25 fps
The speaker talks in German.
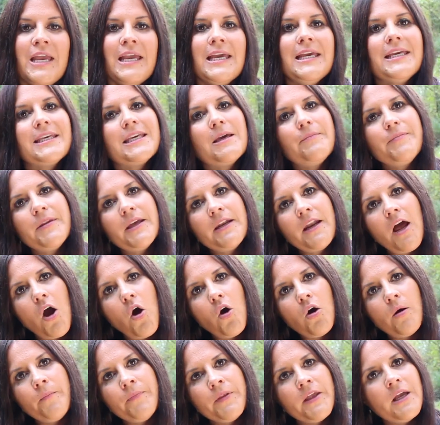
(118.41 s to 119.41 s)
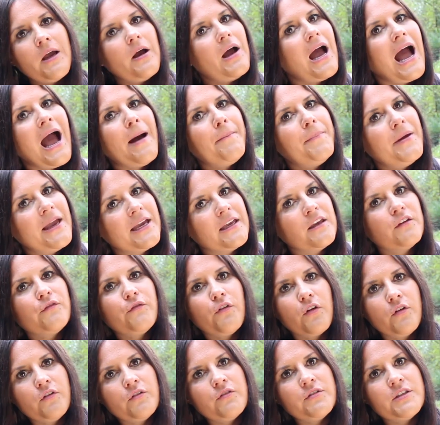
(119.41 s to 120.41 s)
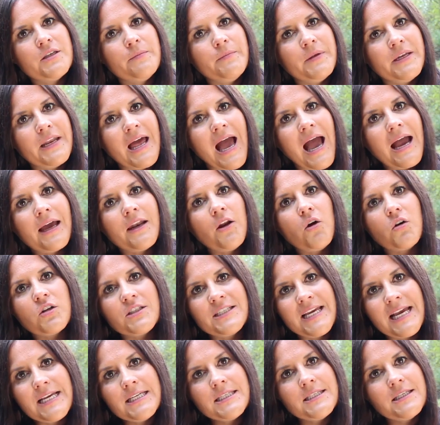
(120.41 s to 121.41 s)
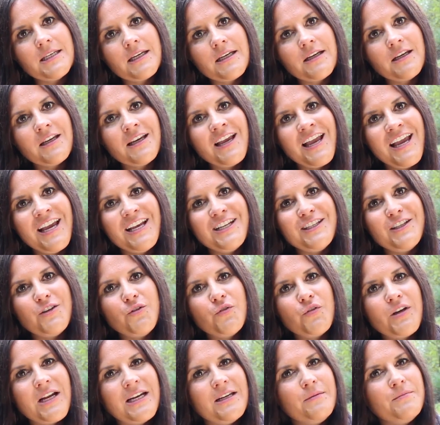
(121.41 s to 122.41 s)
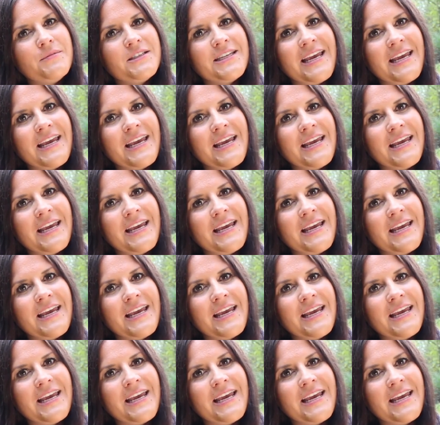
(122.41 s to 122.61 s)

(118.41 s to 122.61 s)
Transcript: Ich gebe dann auch abhängig von Seminaren auch Techniken, die du dann im